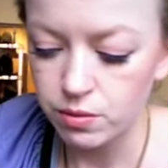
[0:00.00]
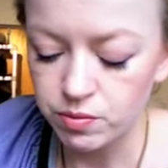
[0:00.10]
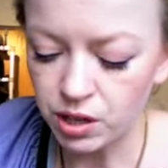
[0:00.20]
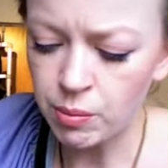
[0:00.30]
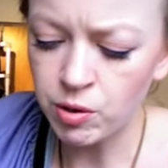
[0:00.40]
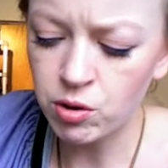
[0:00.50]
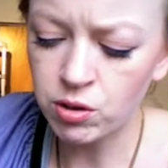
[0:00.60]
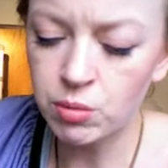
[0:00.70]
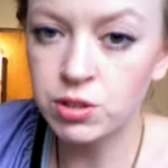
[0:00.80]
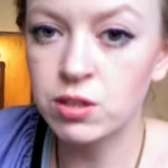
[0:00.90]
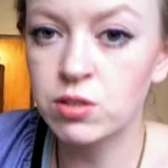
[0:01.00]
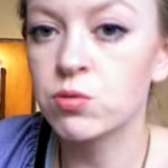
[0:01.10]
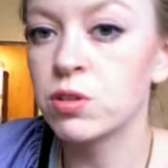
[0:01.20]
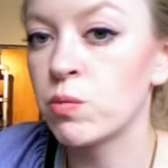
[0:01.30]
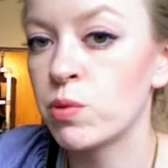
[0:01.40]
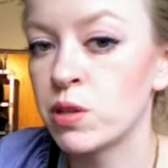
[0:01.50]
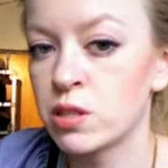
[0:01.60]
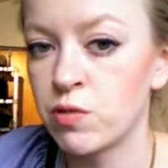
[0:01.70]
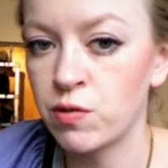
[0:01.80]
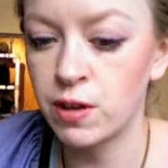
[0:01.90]
Da kann man auch, glaube ich, ganz gut den Pinsel
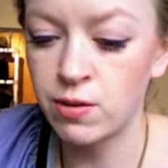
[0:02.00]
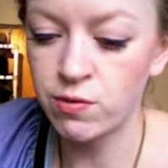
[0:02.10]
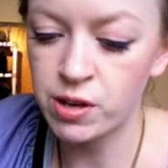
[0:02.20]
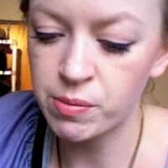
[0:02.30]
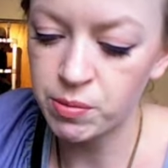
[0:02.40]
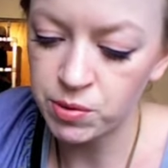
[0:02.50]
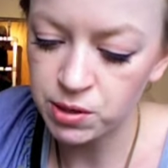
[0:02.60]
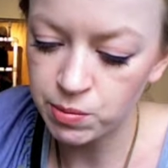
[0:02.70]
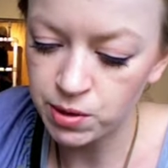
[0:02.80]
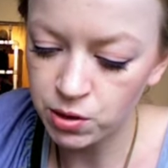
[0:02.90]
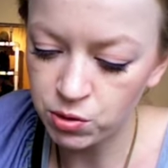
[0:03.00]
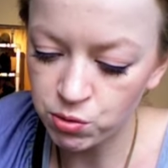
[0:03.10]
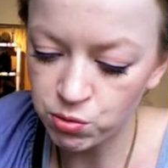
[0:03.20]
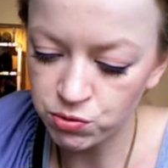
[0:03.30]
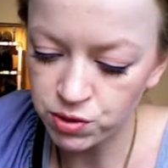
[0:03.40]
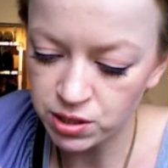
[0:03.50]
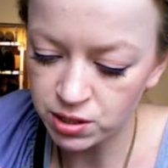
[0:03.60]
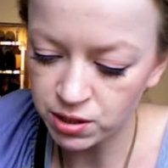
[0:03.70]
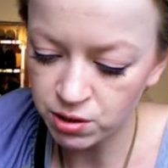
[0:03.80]
verwenden, weil man mit dem ja auch großflächiger